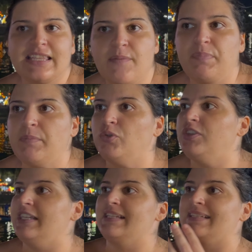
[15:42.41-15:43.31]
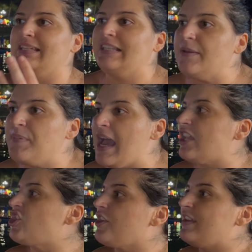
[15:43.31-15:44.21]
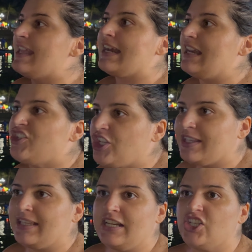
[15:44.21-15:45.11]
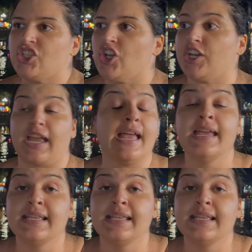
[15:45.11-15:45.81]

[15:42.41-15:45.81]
templi buddisti, ti piace vedere le cittadine storiche.